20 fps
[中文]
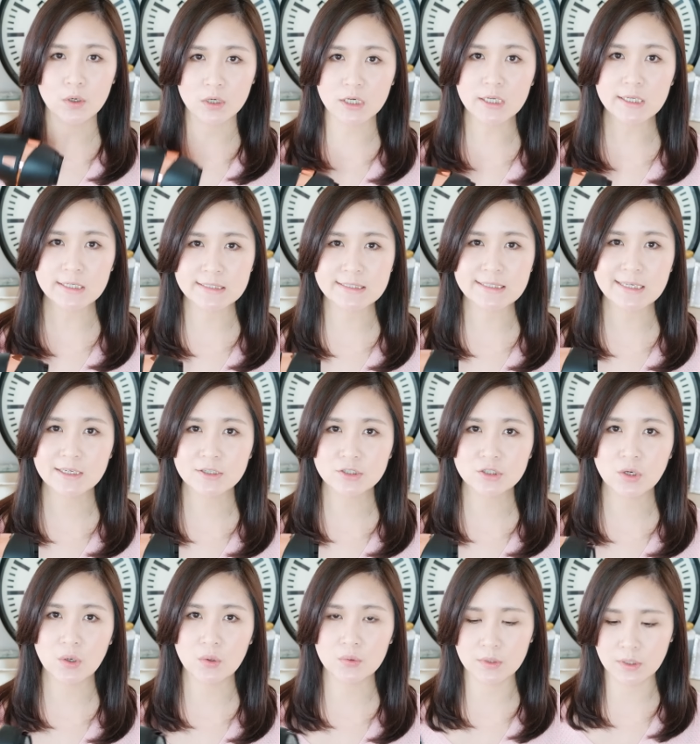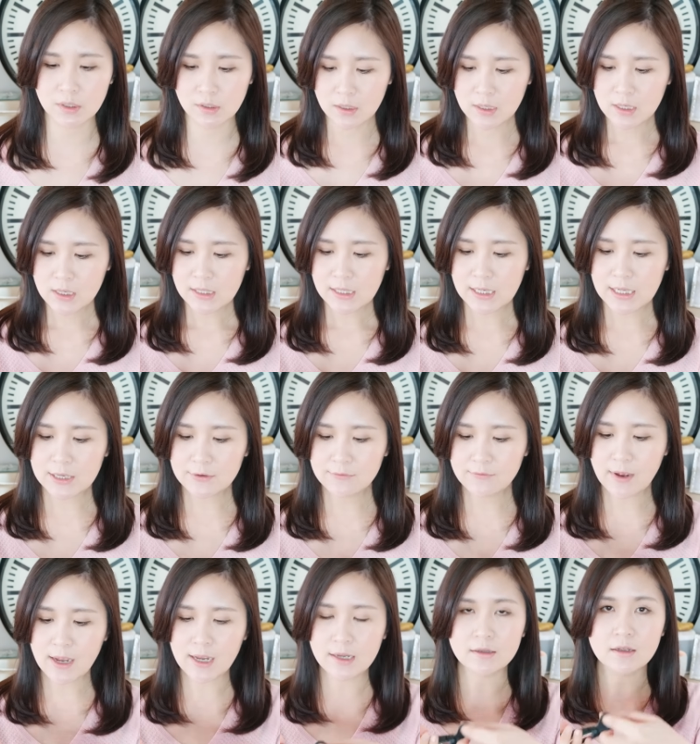我可以接受的。另
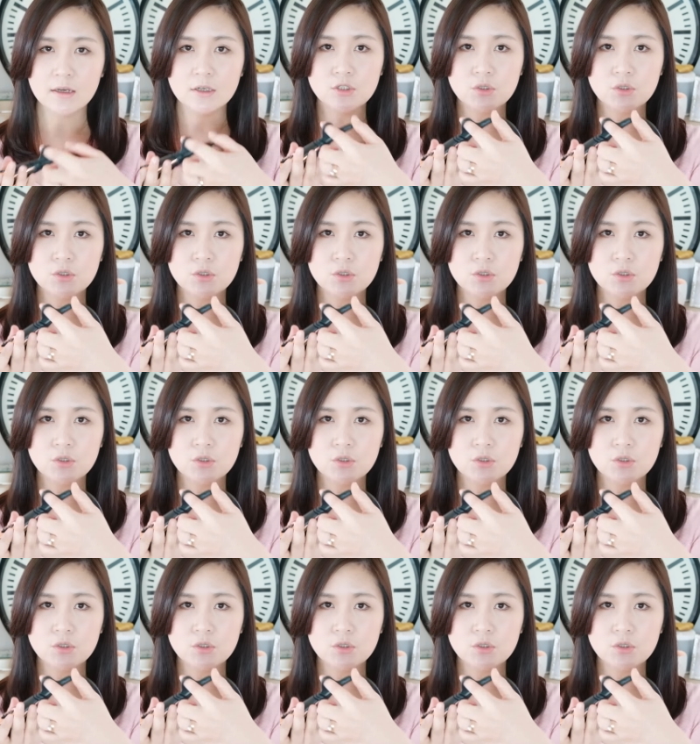外呢，